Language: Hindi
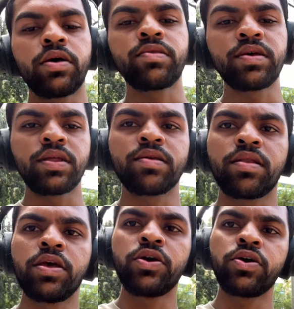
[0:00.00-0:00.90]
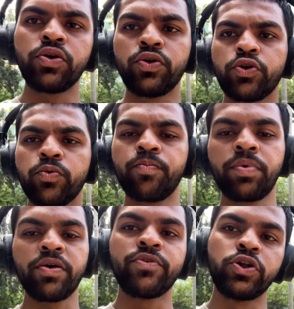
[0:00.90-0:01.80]
सीरियसली यूट्यूब
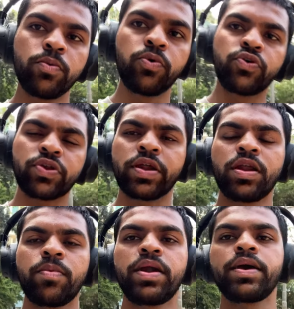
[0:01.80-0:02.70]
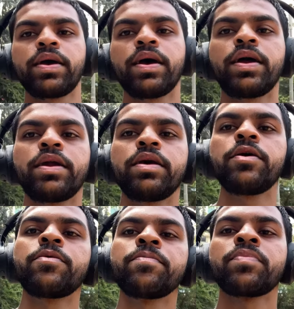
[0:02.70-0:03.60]
पे वीडियो पोस्ट करने पड़ेंगे एंड
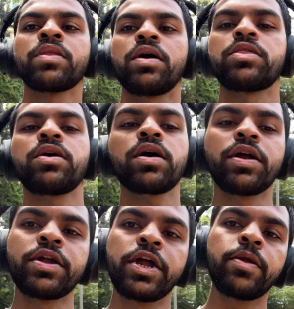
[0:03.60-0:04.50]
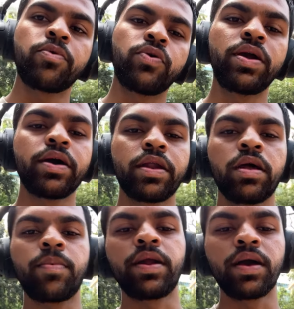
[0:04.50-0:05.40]
अच्छा कंटेंट प्रोवाइड करना
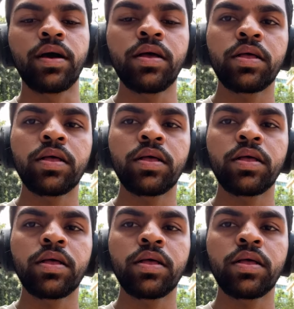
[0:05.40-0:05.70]
पड़ेगा